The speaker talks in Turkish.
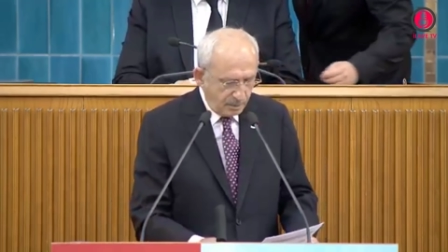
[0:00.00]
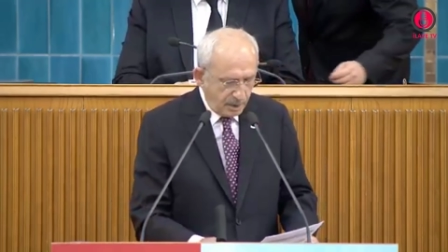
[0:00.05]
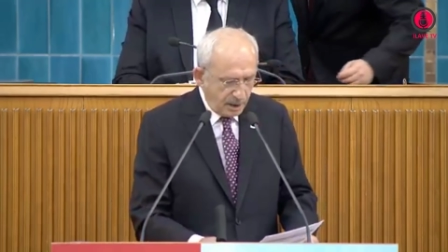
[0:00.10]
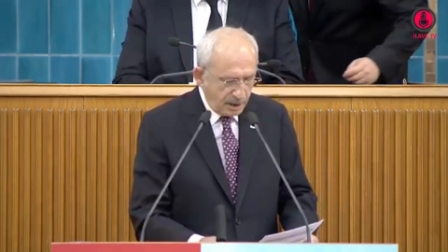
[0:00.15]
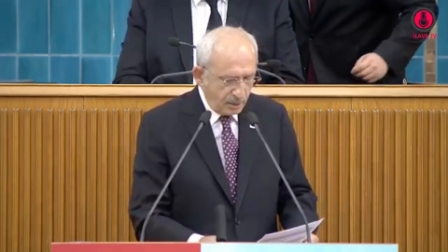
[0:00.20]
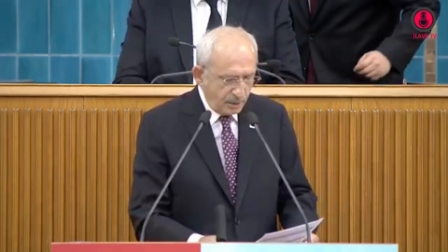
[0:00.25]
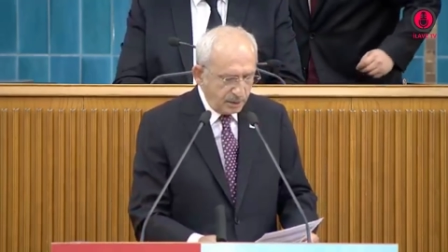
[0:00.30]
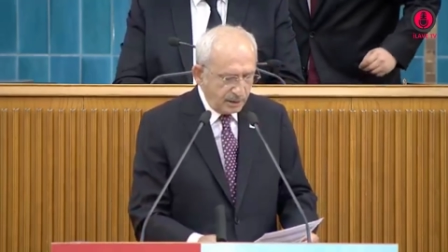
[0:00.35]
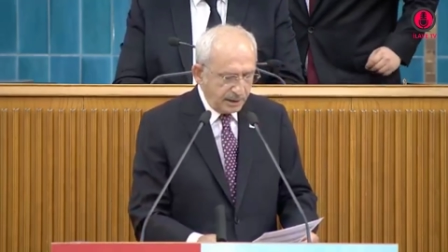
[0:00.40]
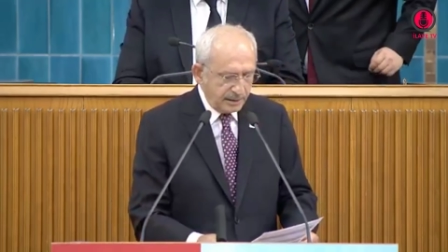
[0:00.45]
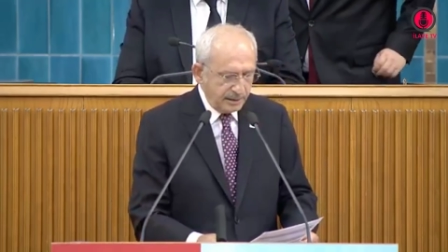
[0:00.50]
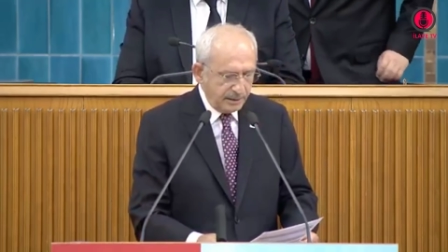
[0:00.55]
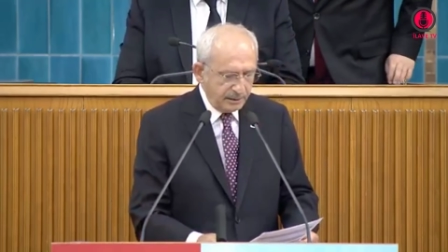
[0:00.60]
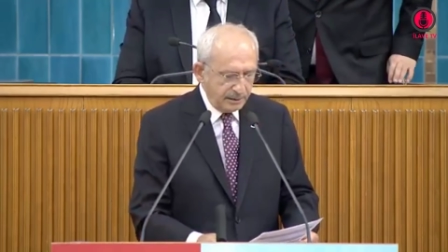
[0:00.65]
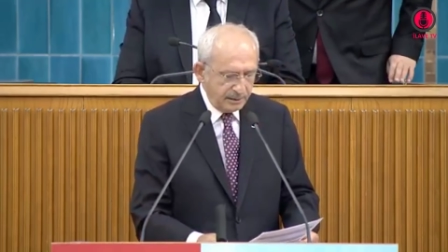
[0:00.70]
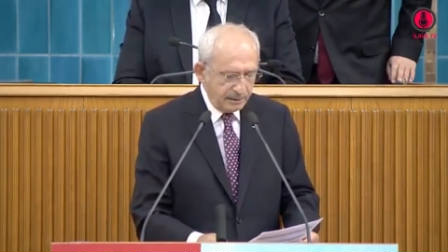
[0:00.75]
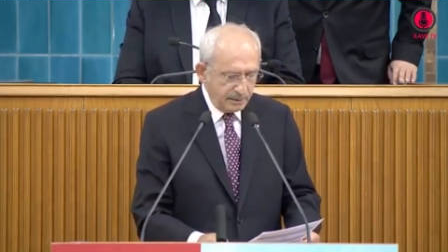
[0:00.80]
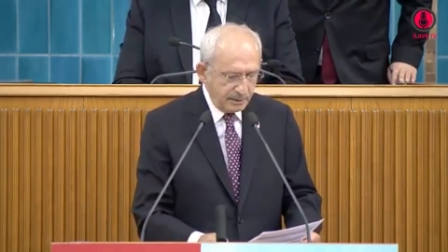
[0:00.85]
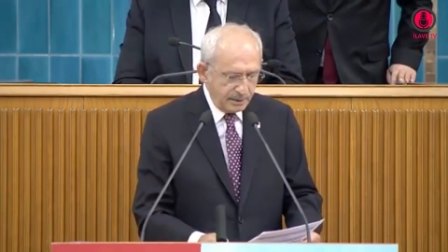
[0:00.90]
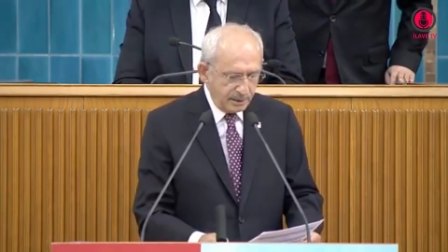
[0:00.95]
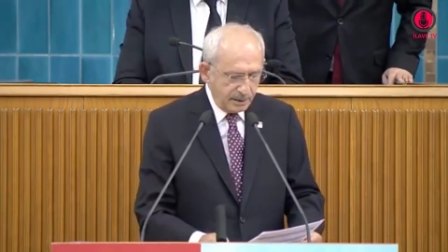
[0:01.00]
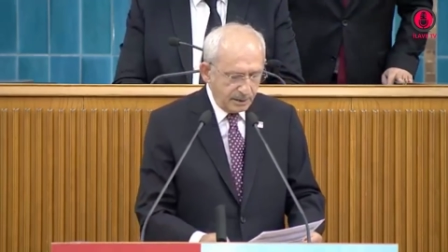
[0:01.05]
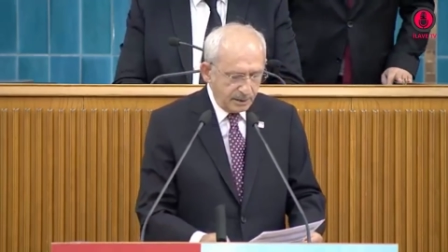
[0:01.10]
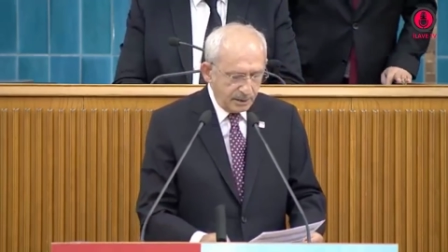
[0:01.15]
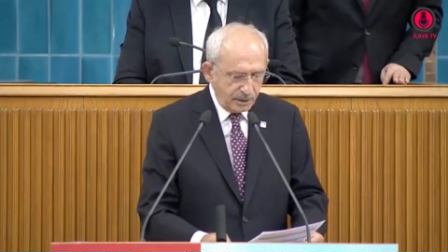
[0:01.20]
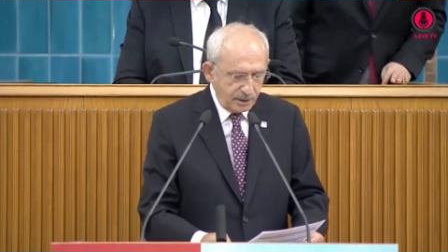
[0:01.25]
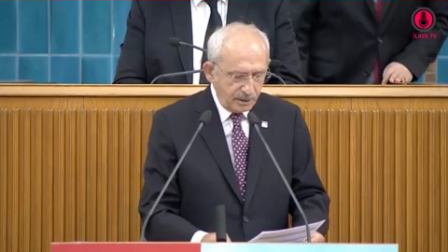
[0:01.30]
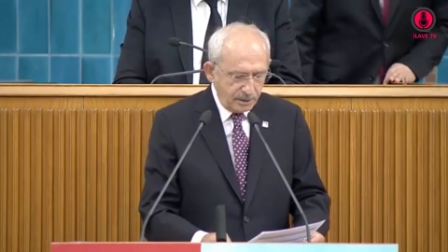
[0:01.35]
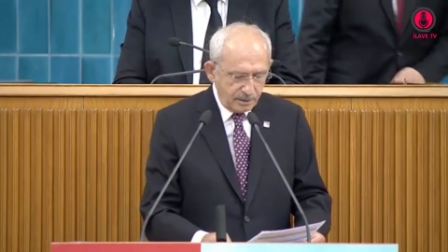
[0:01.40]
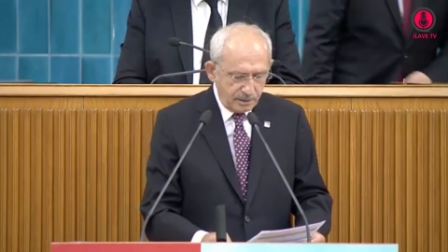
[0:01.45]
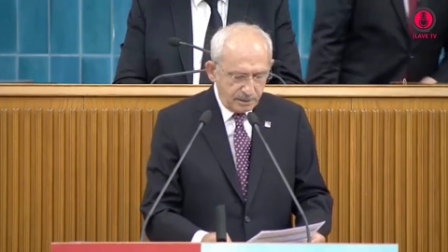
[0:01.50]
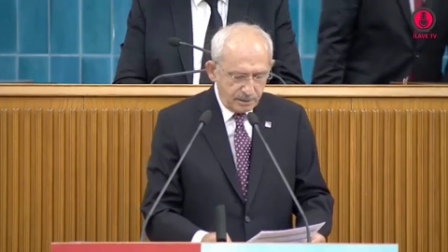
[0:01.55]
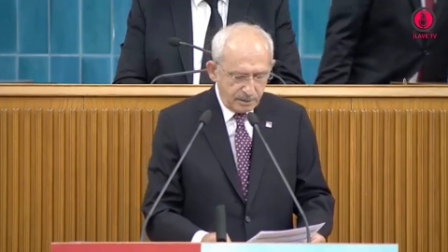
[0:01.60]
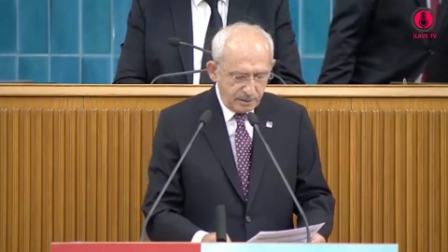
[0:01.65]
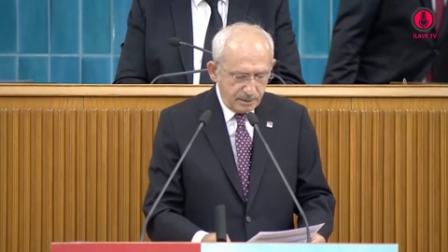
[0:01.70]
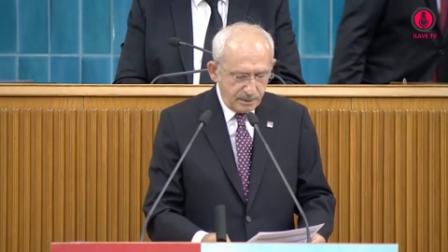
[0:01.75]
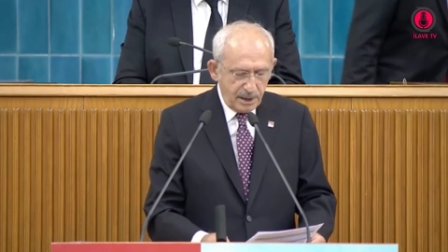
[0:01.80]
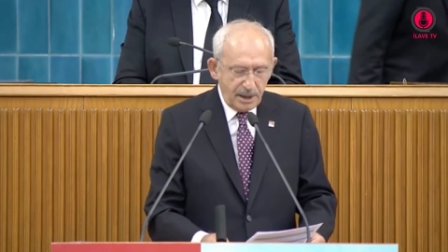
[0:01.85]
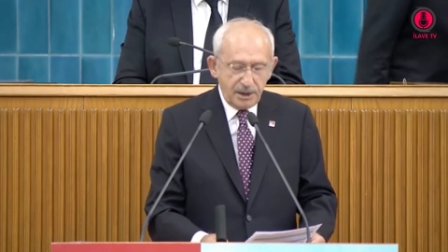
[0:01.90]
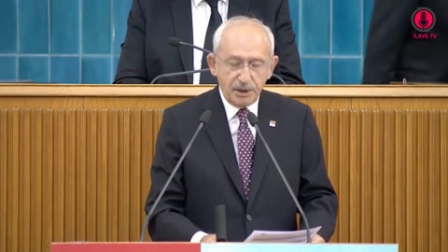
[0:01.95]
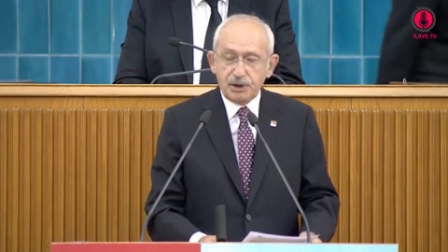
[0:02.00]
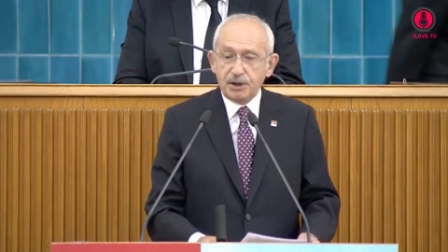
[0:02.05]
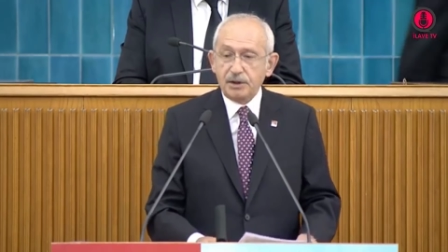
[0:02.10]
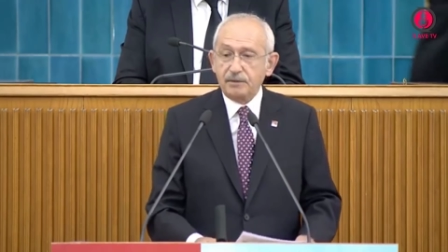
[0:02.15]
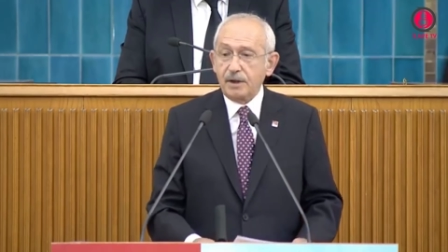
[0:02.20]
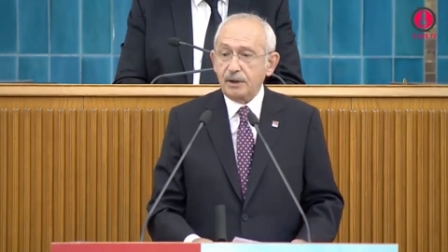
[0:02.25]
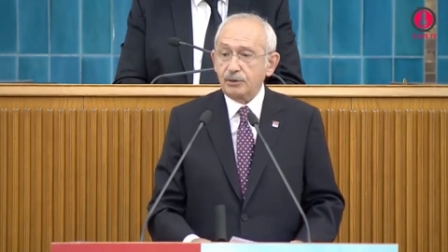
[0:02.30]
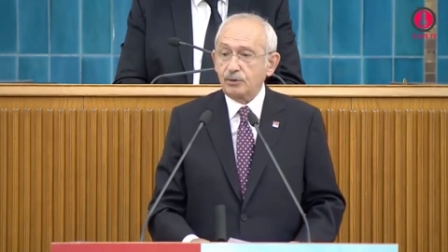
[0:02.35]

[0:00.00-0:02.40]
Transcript: Baroların ne işi